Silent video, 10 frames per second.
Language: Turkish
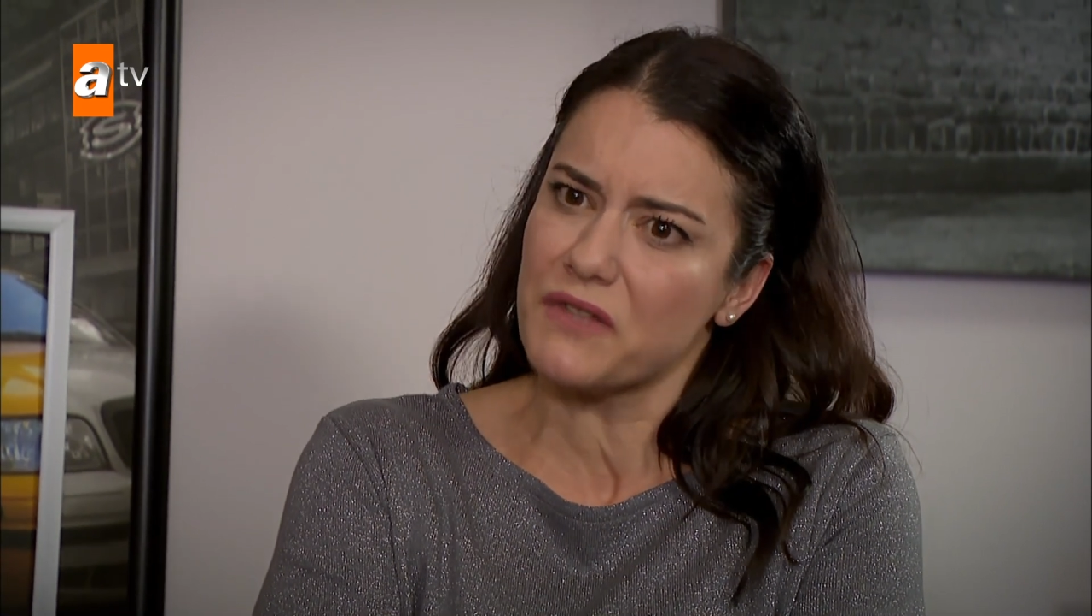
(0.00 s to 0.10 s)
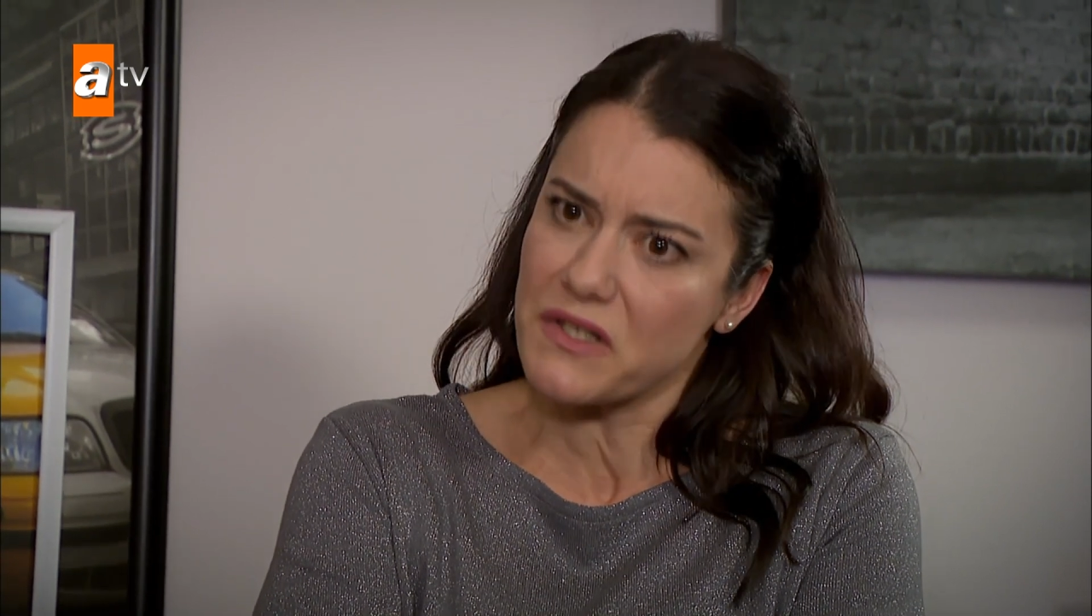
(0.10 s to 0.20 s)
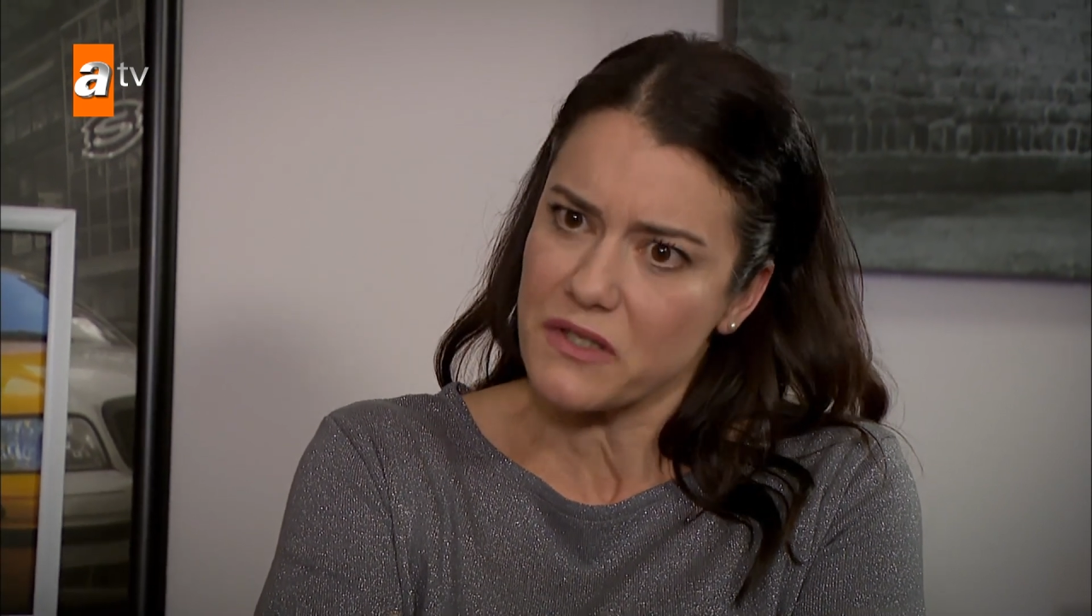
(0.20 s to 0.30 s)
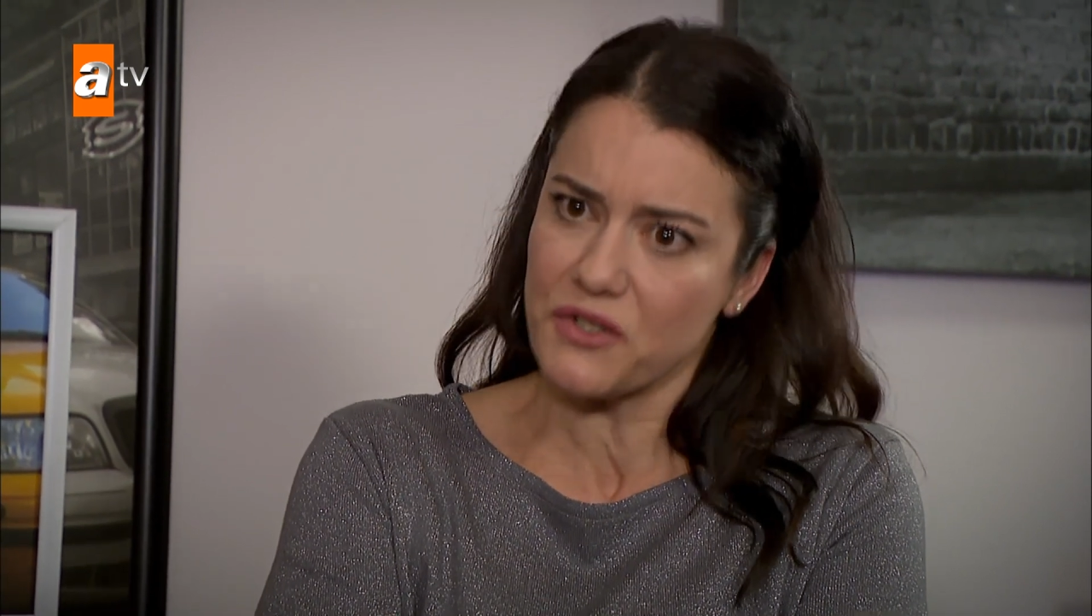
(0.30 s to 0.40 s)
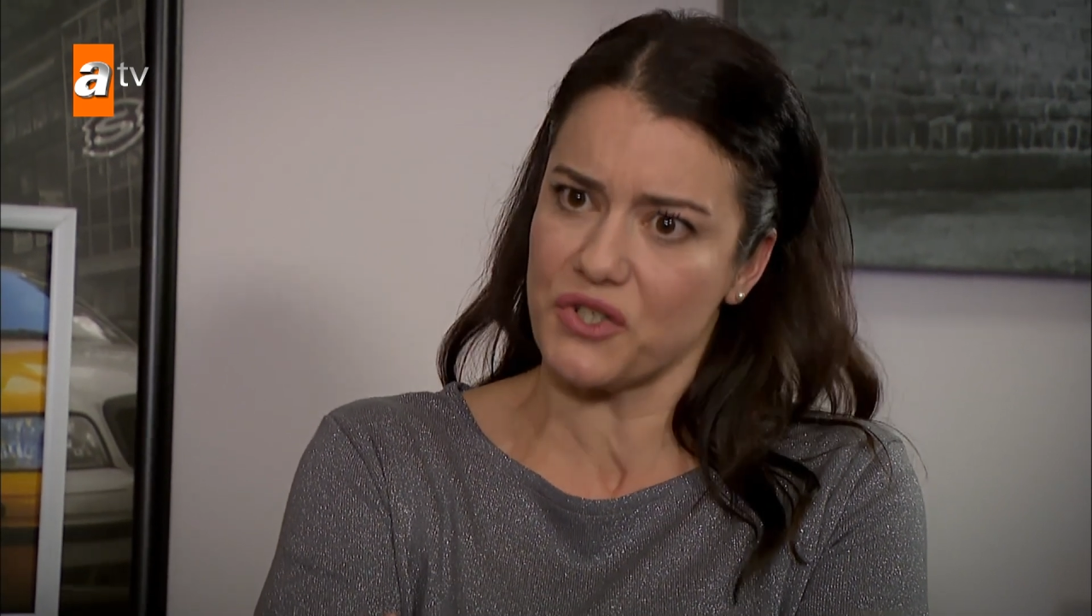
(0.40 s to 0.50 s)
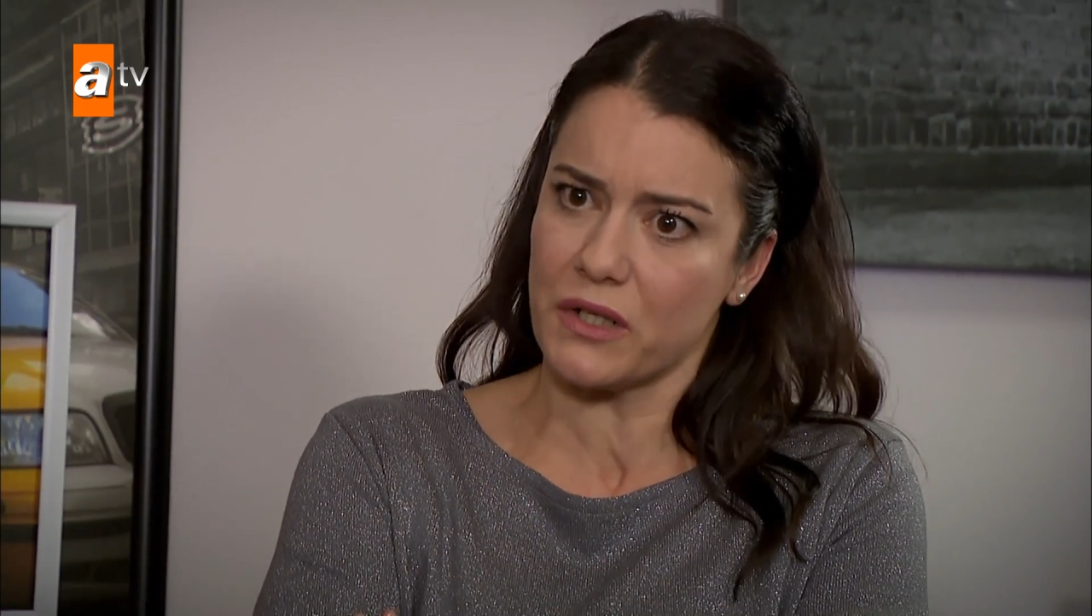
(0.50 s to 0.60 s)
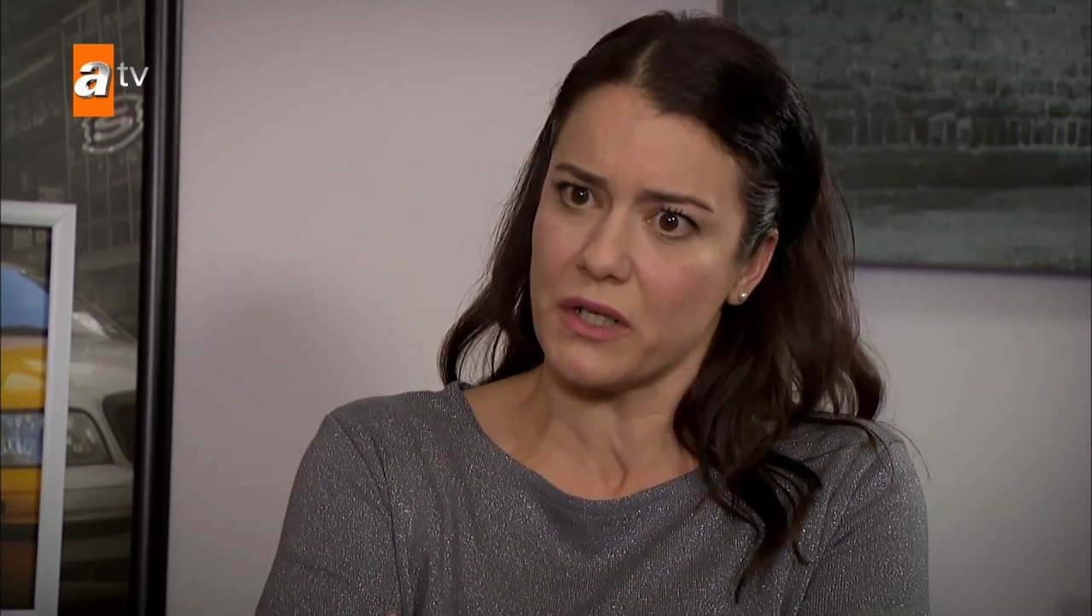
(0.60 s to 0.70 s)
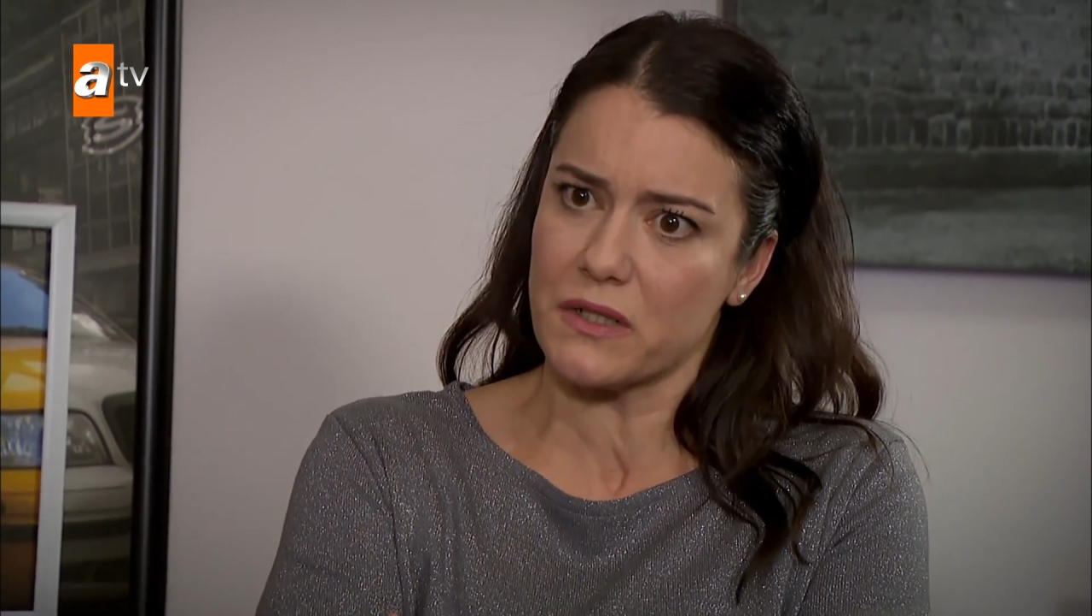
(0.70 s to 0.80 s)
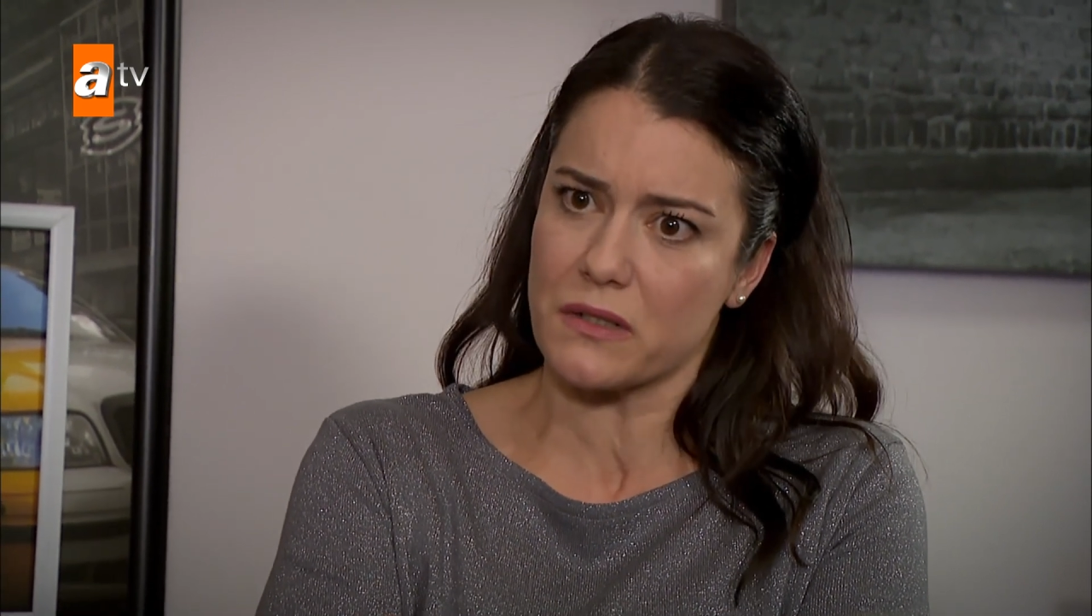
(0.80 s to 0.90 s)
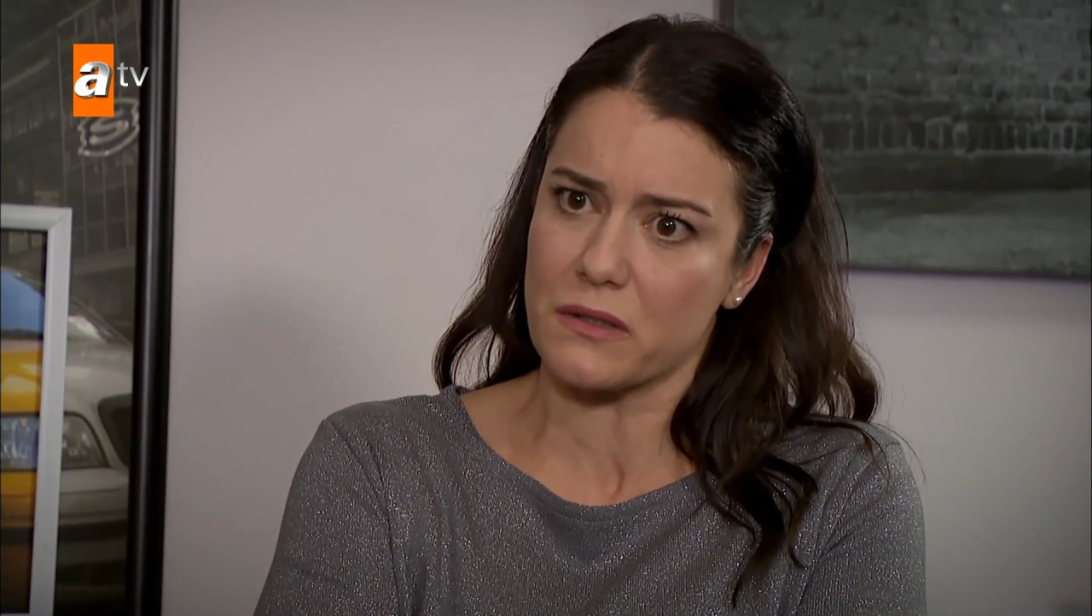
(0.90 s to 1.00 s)
nasıl
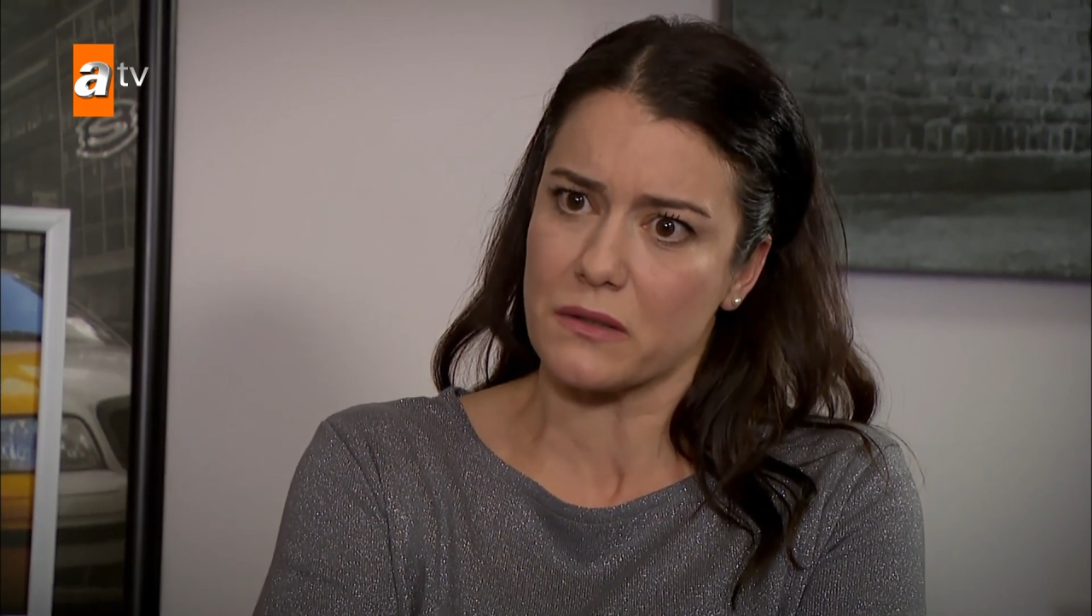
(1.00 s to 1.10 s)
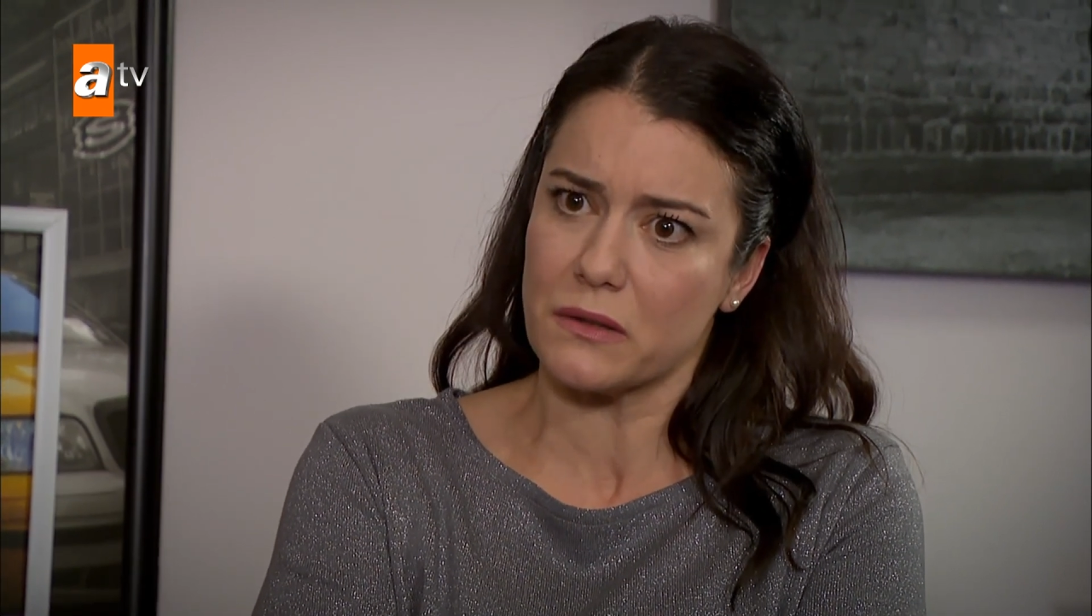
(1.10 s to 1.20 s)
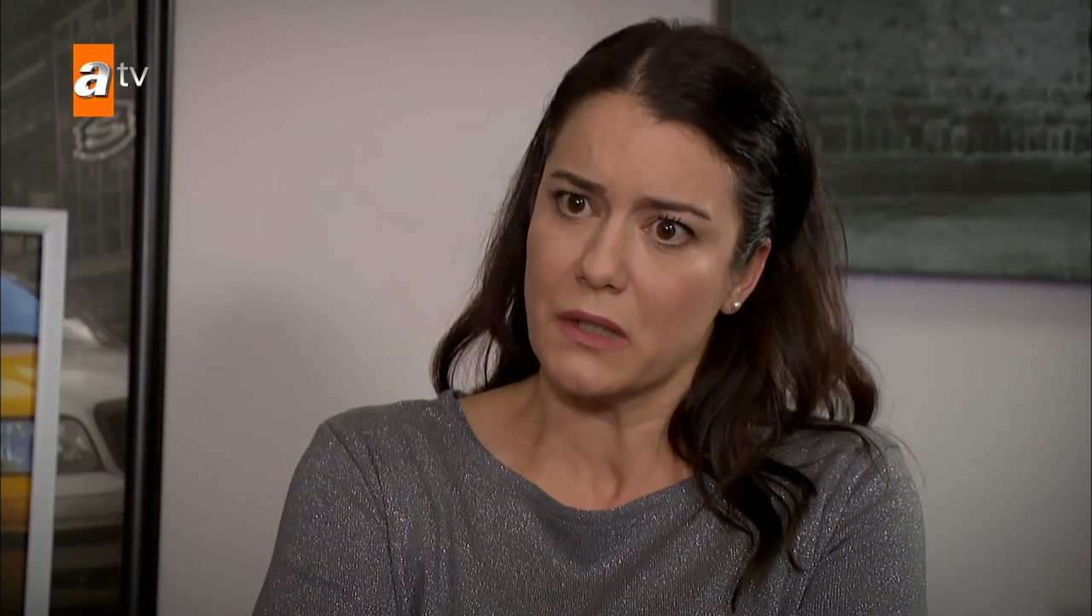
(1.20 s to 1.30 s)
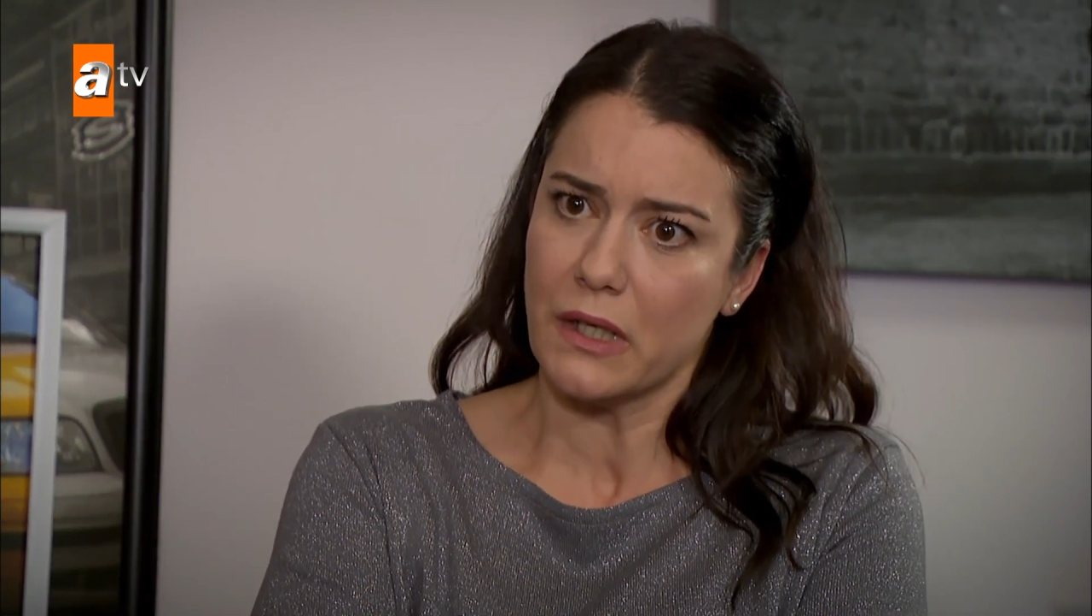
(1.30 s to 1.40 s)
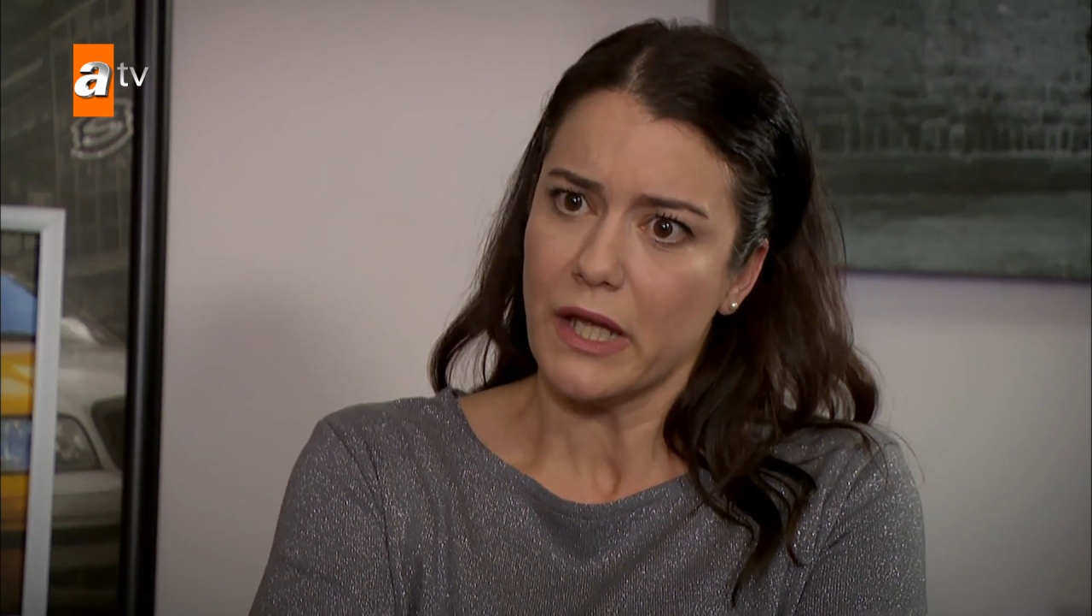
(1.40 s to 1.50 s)
çıkarırsın?